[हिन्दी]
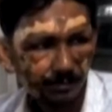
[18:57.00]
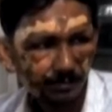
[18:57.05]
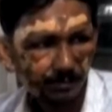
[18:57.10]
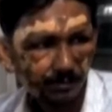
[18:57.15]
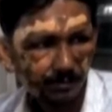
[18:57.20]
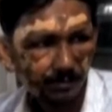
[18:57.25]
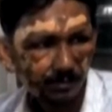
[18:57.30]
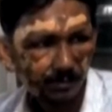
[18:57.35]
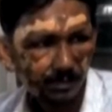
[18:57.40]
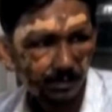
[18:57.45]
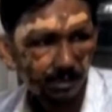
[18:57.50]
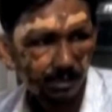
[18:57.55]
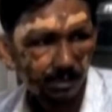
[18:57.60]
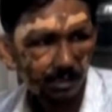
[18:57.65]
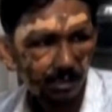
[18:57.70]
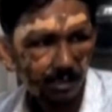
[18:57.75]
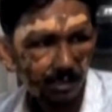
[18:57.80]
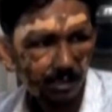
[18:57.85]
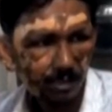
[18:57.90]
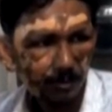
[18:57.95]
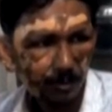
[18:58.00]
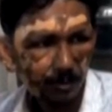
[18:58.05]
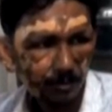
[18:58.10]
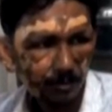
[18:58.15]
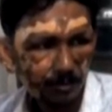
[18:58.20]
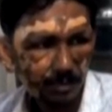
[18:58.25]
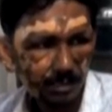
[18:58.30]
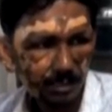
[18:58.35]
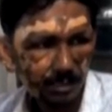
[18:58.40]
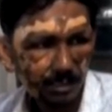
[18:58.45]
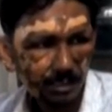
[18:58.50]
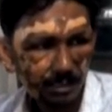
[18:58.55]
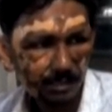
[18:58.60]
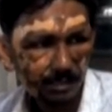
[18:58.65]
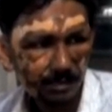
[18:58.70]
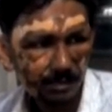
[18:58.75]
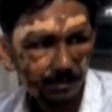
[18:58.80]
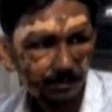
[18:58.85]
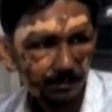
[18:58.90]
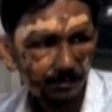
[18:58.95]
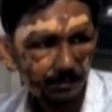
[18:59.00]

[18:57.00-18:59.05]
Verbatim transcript: सरस्वती विश्वास की भी मौत हो गई